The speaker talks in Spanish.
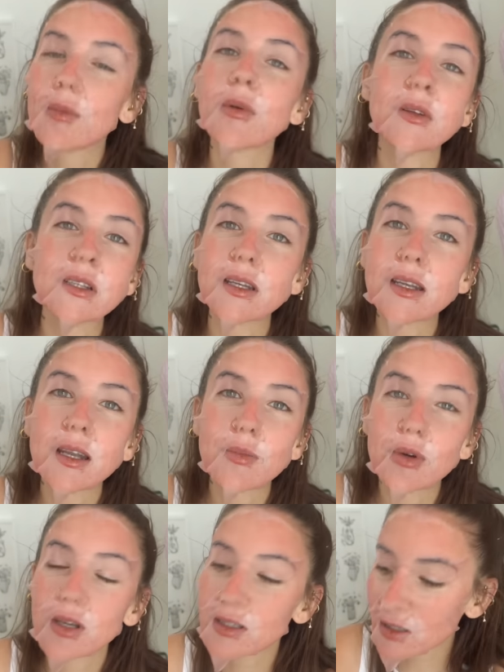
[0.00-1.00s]
Aprovecha, nena,
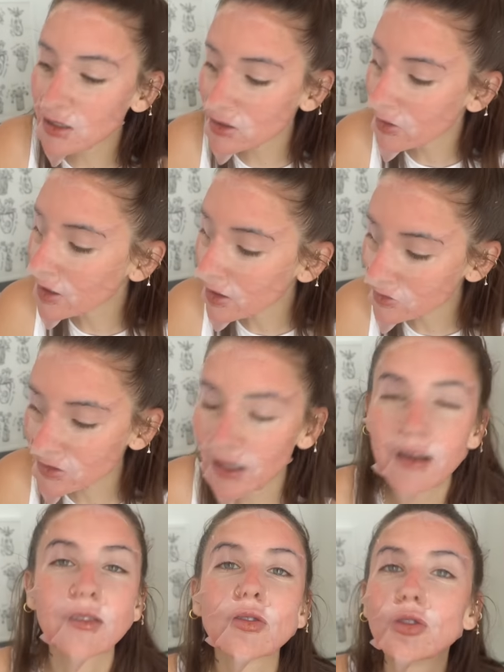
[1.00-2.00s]
porque sé que te va a
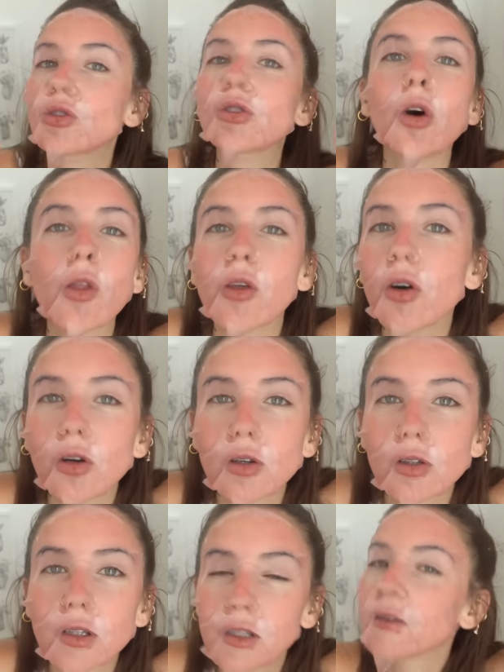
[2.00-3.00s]
encantar
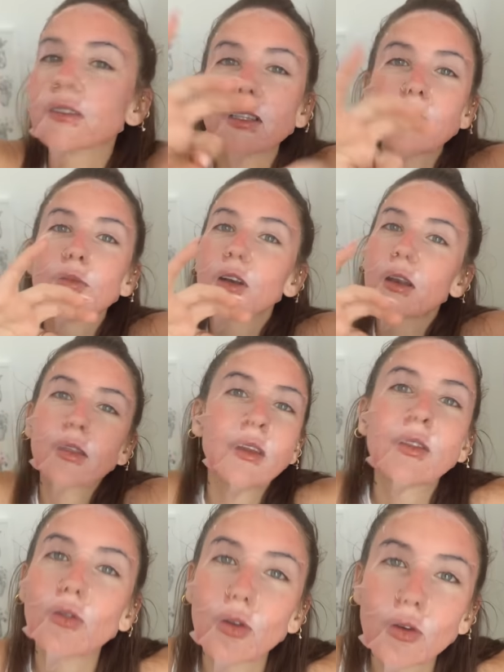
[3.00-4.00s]
todo y te vas a enamorar
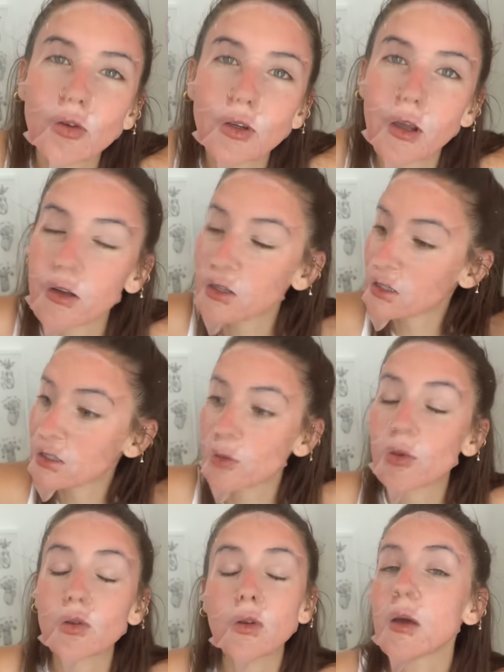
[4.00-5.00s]
de todo. Y ahora tienes la
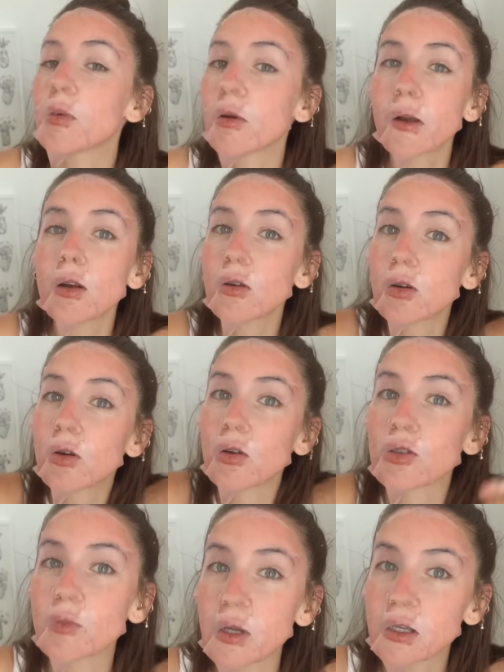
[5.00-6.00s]
oportunidad de probarlo con
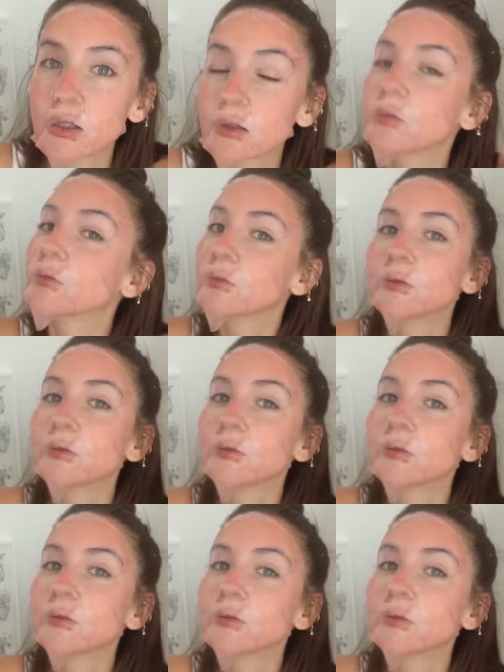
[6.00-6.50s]
los minis.